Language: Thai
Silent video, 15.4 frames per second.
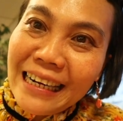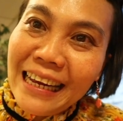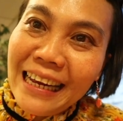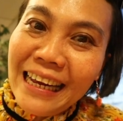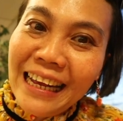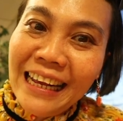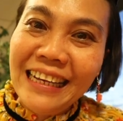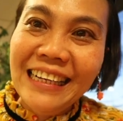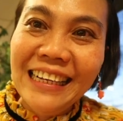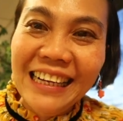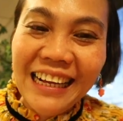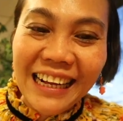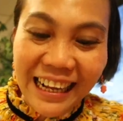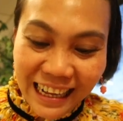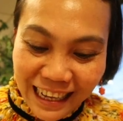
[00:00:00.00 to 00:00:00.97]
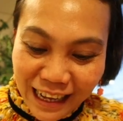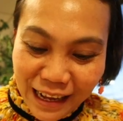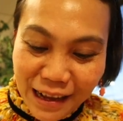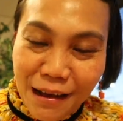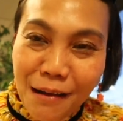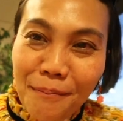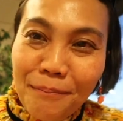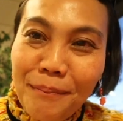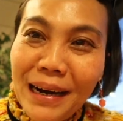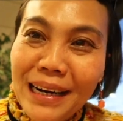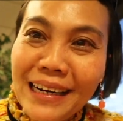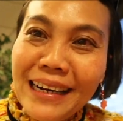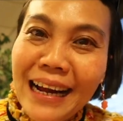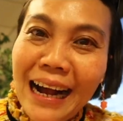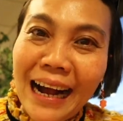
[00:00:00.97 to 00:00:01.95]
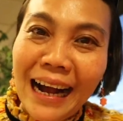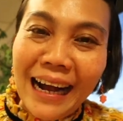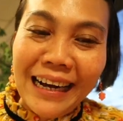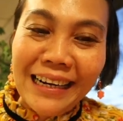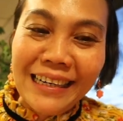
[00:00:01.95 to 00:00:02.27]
นี้ เปิดอะ